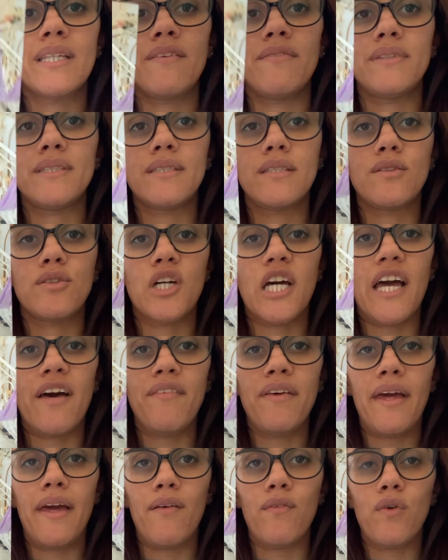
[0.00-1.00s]
è il vestito che
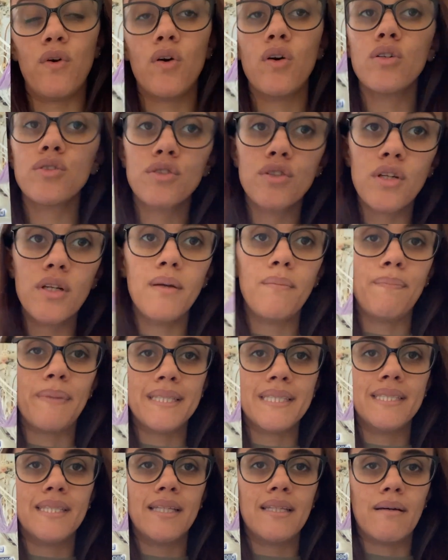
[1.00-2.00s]
avevo, sono
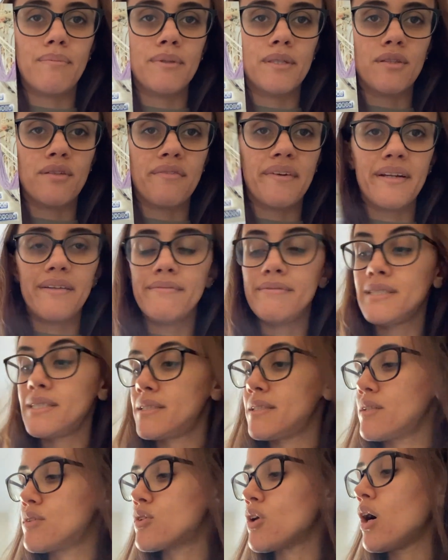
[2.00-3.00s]
impazzita per trovare il
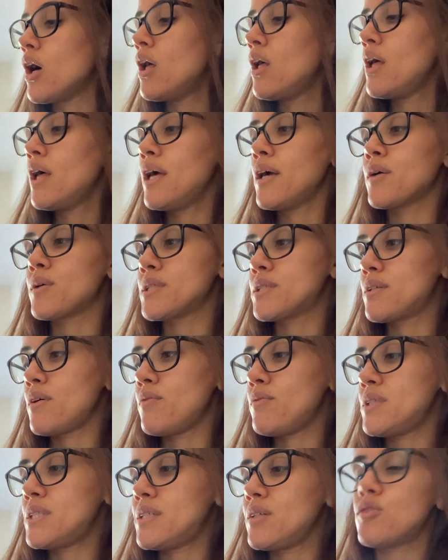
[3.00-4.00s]
vestito. Questo è un
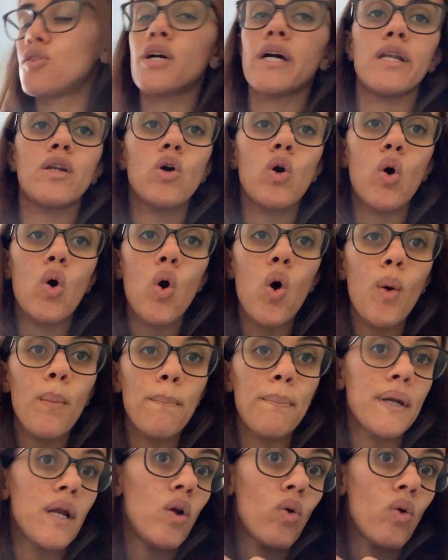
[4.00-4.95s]
vestito che non compri,